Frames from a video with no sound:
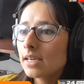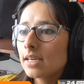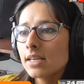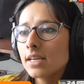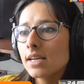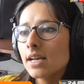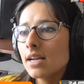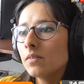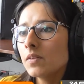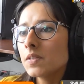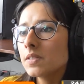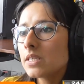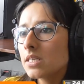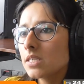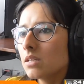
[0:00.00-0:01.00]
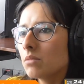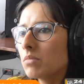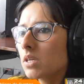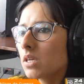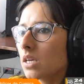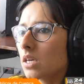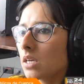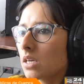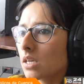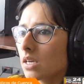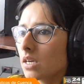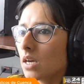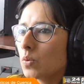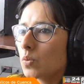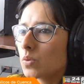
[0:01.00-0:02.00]
En general, decirles también que,
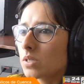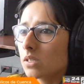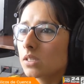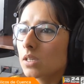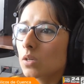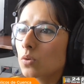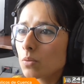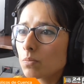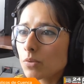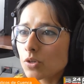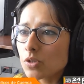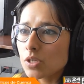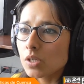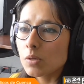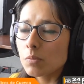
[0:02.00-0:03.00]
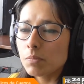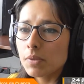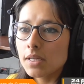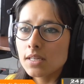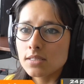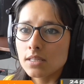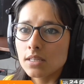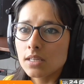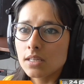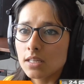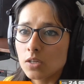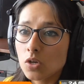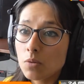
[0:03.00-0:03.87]
hay un 31% apenas de,